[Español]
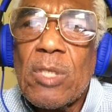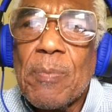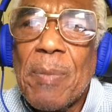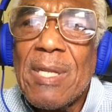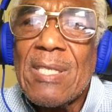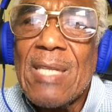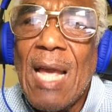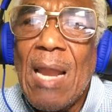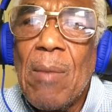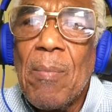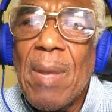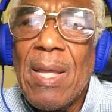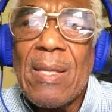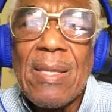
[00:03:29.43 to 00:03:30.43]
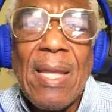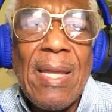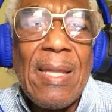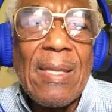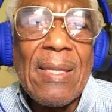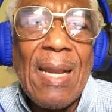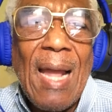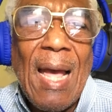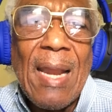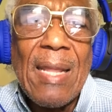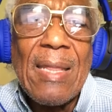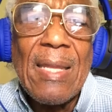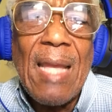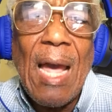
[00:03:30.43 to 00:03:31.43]
especialmente entrar
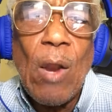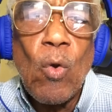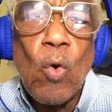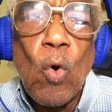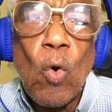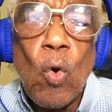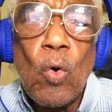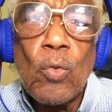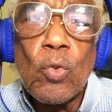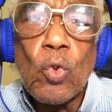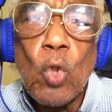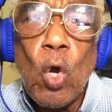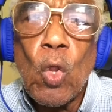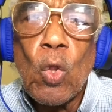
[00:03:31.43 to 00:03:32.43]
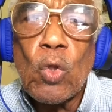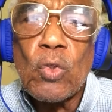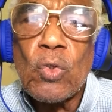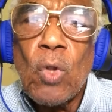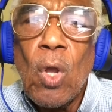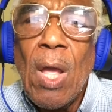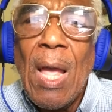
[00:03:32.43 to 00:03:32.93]
en diálogo con todos